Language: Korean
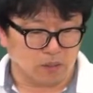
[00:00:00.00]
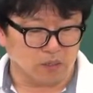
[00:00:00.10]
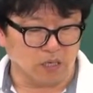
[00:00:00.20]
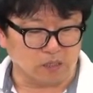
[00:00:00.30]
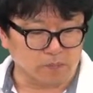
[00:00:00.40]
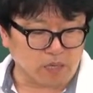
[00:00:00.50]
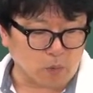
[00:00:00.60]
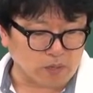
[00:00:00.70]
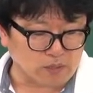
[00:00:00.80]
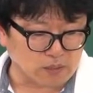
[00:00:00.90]
20년이
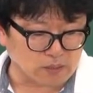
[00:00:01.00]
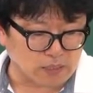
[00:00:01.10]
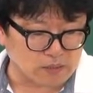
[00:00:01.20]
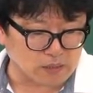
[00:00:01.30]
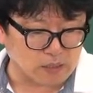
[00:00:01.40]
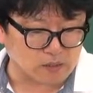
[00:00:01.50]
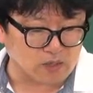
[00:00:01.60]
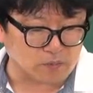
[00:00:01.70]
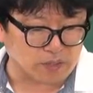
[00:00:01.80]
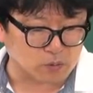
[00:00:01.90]
완성될 당시
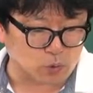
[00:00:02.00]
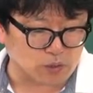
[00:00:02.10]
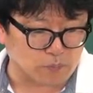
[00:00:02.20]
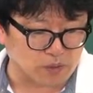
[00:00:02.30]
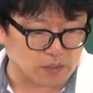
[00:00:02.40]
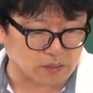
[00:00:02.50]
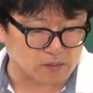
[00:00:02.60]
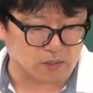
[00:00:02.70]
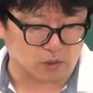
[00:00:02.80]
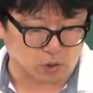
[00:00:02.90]
등기부당 소유자 병에게
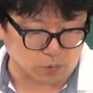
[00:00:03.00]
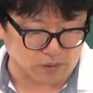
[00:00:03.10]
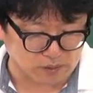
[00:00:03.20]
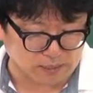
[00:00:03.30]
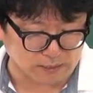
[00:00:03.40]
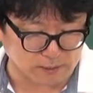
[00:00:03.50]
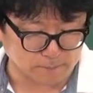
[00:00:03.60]
등기를 청구 여기까지.